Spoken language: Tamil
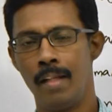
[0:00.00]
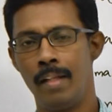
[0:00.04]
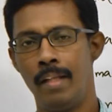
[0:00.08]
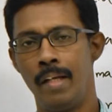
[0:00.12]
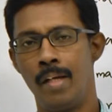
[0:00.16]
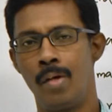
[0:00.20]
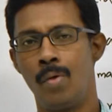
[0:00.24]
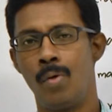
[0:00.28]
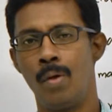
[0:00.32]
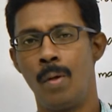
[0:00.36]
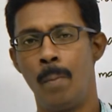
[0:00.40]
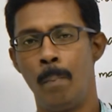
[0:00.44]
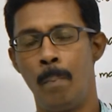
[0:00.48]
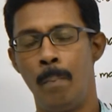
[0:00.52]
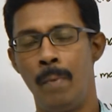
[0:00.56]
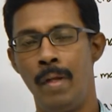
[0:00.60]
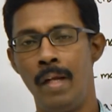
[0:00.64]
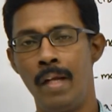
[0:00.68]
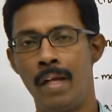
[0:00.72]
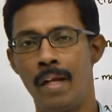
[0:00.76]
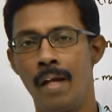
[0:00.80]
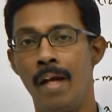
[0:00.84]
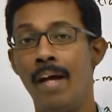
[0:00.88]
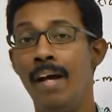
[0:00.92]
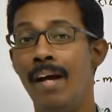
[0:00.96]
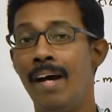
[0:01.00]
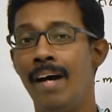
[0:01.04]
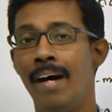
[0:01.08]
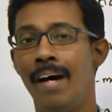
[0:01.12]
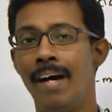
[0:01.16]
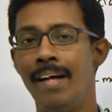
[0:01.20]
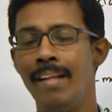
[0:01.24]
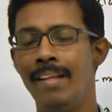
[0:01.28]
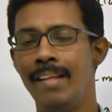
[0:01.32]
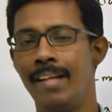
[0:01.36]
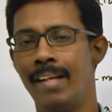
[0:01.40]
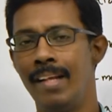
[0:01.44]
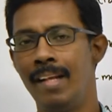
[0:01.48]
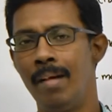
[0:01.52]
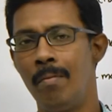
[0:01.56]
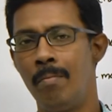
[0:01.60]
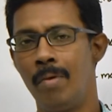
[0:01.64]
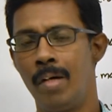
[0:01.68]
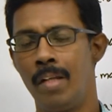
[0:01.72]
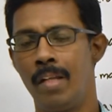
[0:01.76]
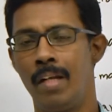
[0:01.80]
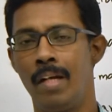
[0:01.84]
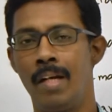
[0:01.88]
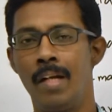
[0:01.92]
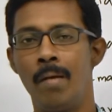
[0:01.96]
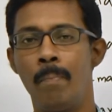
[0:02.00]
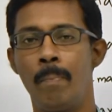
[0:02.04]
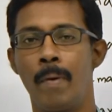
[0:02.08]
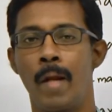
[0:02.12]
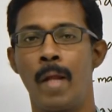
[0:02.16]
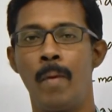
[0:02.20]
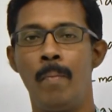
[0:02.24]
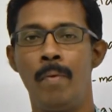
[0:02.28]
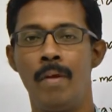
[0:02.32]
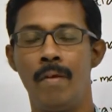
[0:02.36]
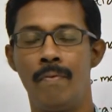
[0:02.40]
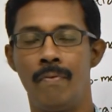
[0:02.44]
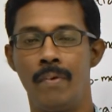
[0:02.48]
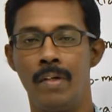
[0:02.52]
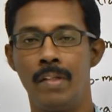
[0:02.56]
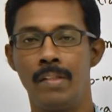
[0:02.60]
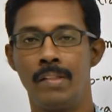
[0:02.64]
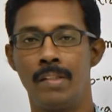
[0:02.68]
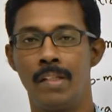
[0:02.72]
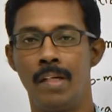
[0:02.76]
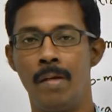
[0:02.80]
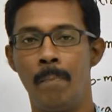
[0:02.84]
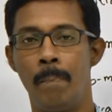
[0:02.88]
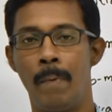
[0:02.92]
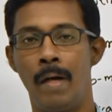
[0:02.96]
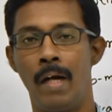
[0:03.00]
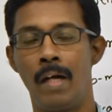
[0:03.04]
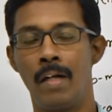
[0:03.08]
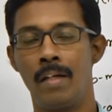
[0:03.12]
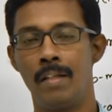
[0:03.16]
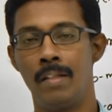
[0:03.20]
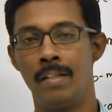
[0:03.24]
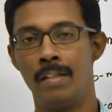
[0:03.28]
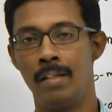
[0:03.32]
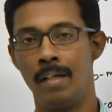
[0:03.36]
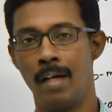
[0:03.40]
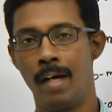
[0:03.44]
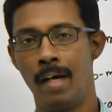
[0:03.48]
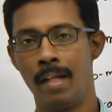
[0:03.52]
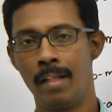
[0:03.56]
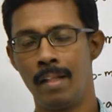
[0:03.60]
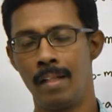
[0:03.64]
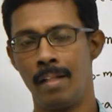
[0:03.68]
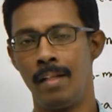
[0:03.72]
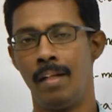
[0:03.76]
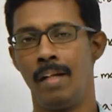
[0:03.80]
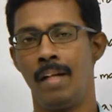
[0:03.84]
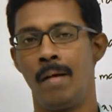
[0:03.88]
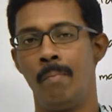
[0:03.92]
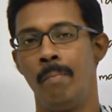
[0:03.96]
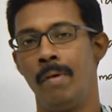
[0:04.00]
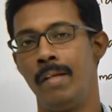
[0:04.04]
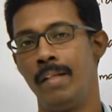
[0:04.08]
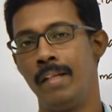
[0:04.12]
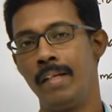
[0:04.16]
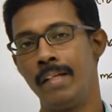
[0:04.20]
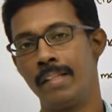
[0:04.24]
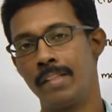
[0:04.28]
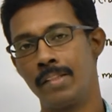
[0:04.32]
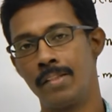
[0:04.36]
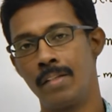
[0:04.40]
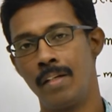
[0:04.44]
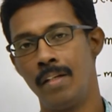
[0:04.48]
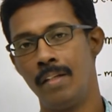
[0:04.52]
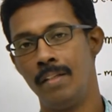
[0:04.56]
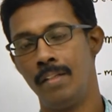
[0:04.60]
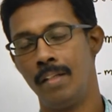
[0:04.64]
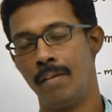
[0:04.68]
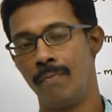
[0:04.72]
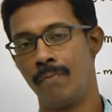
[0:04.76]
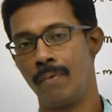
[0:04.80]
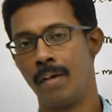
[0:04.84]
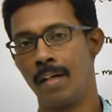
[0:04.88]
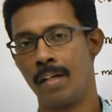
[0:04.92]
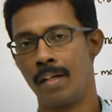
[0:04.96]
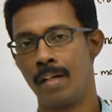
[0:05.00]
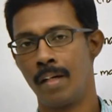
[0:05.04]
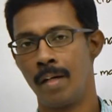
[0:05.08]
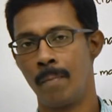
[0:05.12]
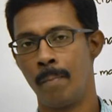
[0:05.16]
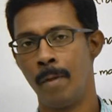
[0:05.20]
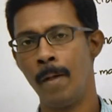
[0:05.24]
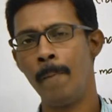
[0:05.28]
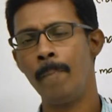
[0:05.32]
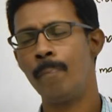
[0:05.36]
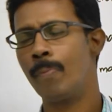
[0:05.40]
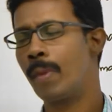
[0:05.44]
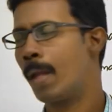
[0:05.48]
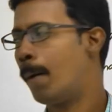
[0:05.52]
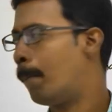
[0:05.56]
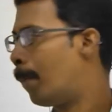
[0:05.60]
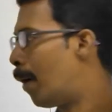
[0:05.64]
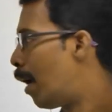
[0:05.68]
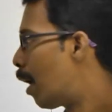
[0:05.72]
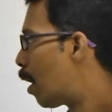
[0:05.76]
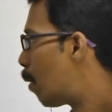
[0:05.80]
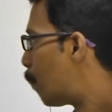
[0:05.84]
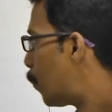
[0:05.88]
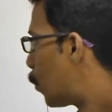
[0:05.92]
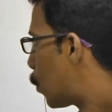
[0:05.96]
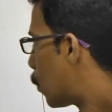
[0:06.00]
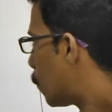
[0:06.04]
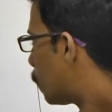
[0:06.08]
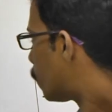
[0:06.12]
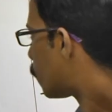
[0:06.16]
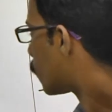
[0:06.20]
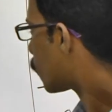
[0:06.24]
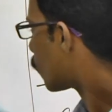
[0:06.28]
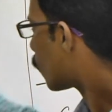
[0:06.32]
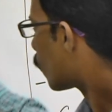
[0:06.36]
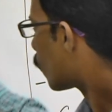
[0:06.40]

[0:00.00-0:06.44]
தேகோன மேக் அது என்ன மாதிரியான ப்ரைமரி ஃபங்க்ஷனை பார்க்குது அதை தான் நம்ம இந்த ஹிஸ்டாலஜி ஆஃப் கட்டில் நம்ம பார்க்க போகிறோம்